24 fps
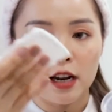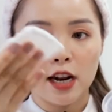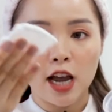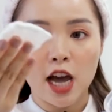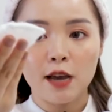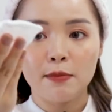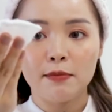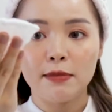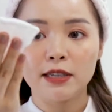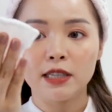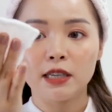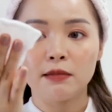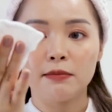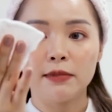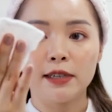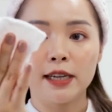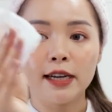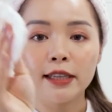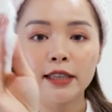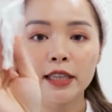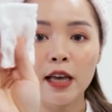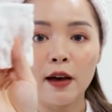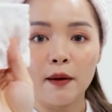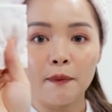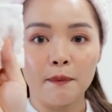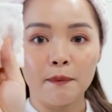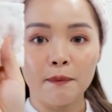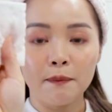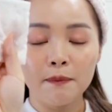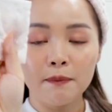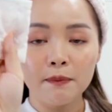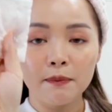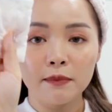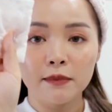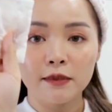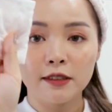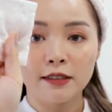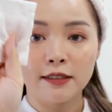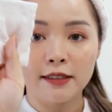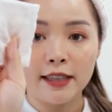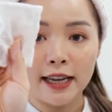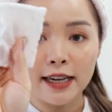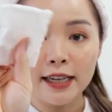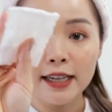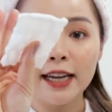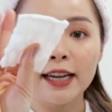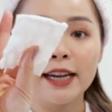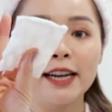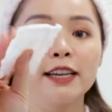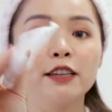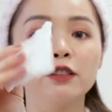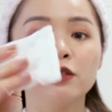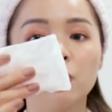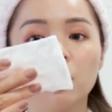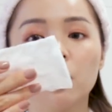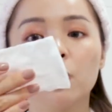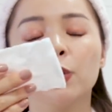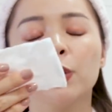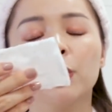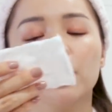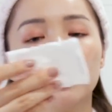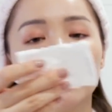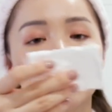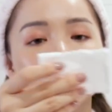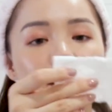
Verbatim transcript: Đấy, bây giờ mình đã thấm sẵn cái này rồi.